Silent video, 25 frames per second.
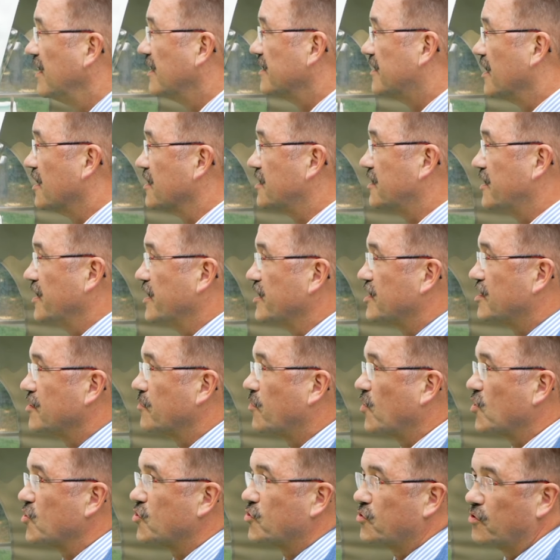dass diese
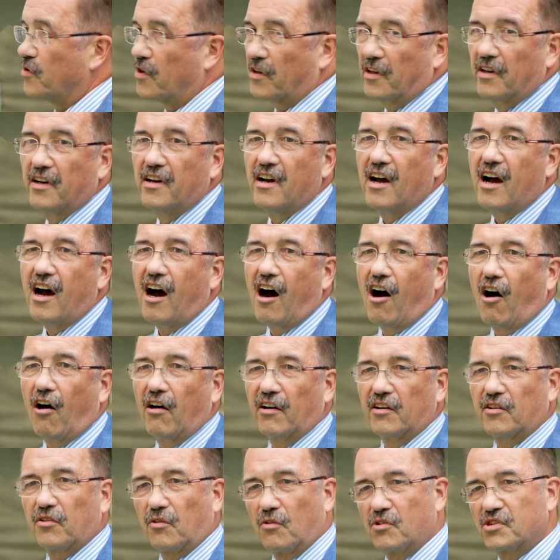Broschüre auch
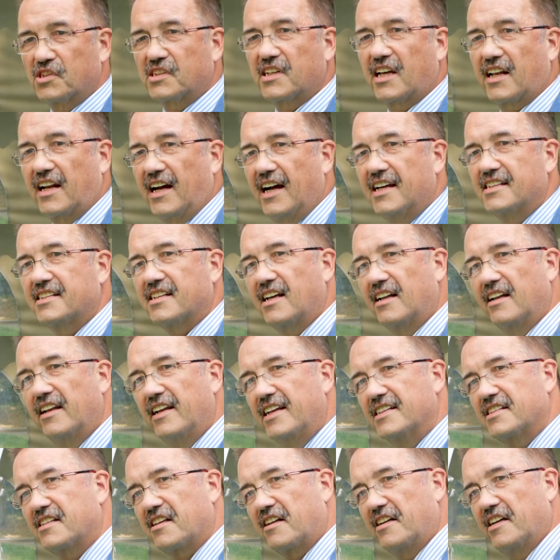einen großen Kreis an
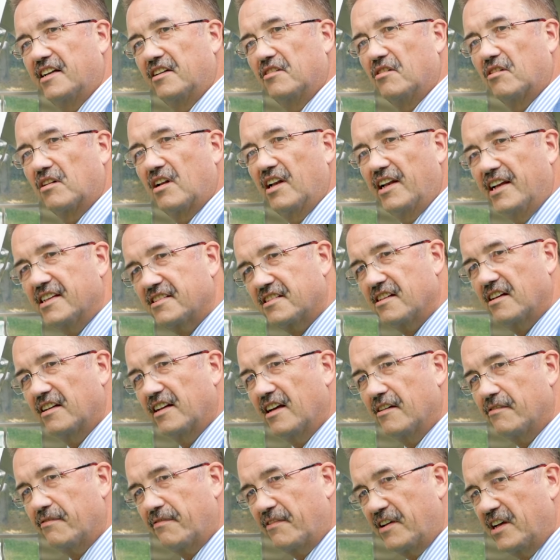Leserinnen und Lesern
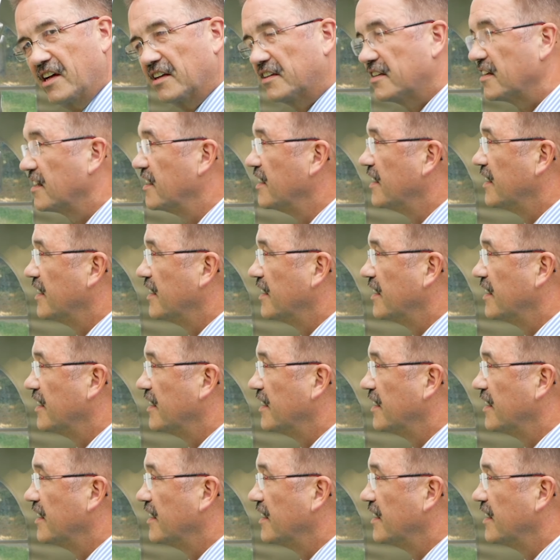erfährt,